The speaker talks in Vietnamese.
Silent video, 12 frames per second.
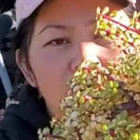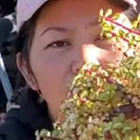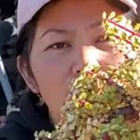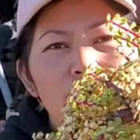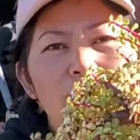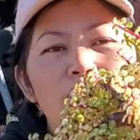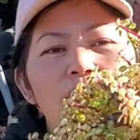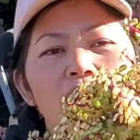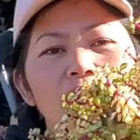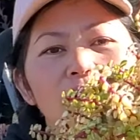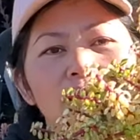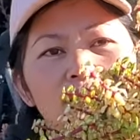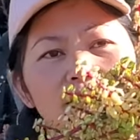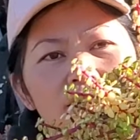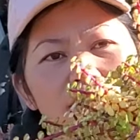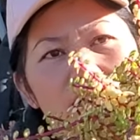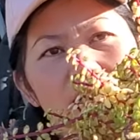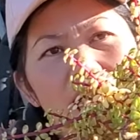kiểu như lâu lớn á
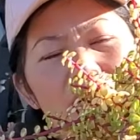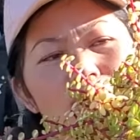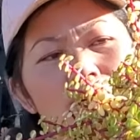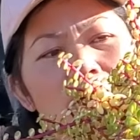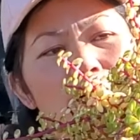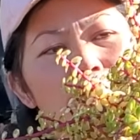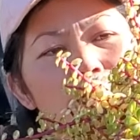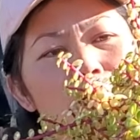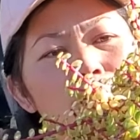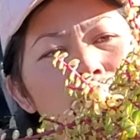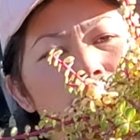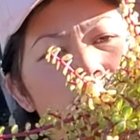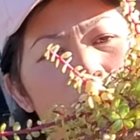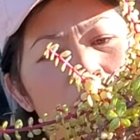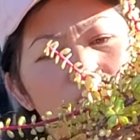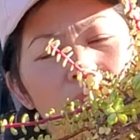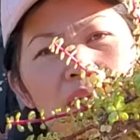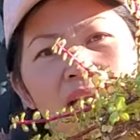cả nhà nuôi lâu chút
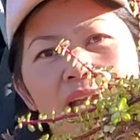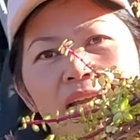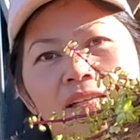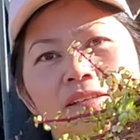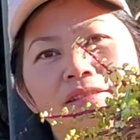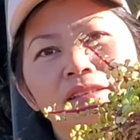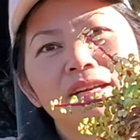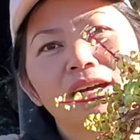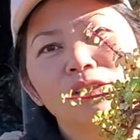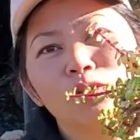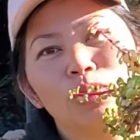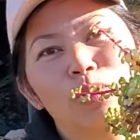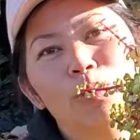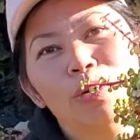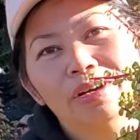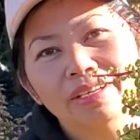còn mấy cái cây thường nó lớn dù dù